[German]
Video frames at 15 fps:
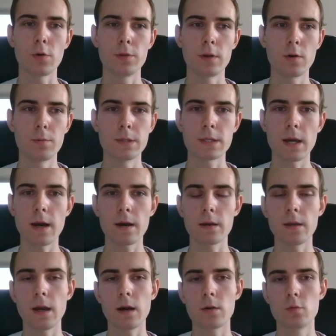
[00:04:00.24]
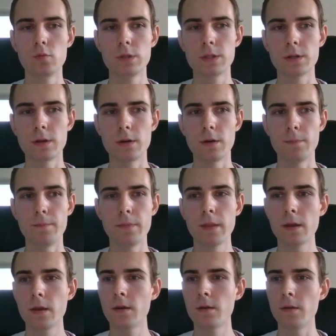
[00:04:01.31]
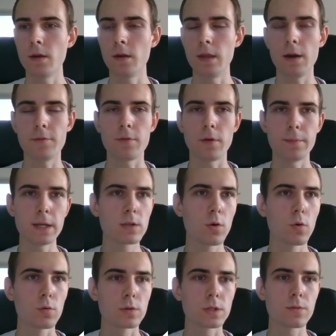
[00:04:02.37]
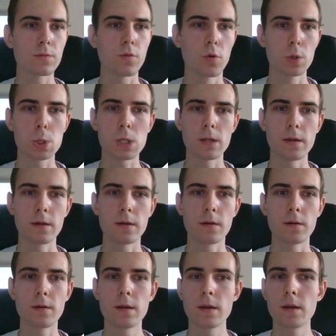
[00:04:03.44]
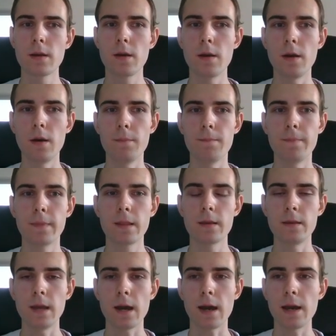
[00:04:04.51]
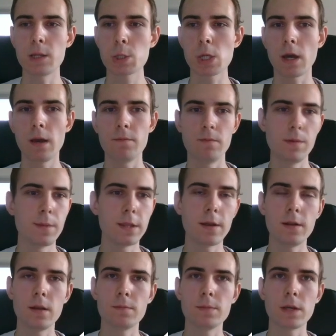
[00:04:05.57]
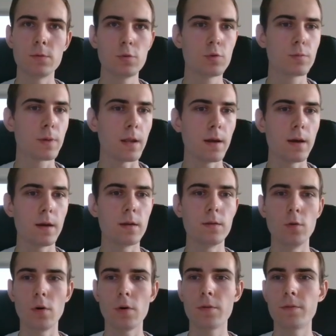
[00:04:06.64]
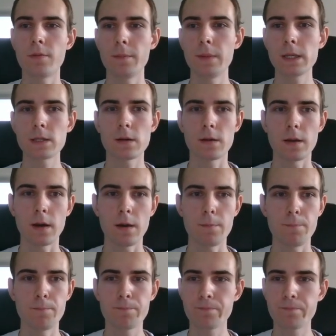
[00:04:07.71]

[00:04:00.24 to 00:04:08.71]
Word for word: in die Kommentare ja gute ähm, ja, Verbesserungsvorschläge ähm, ja, reinschreiben, wie man dann eben seinen YouTube-Kanal noch verbessern kann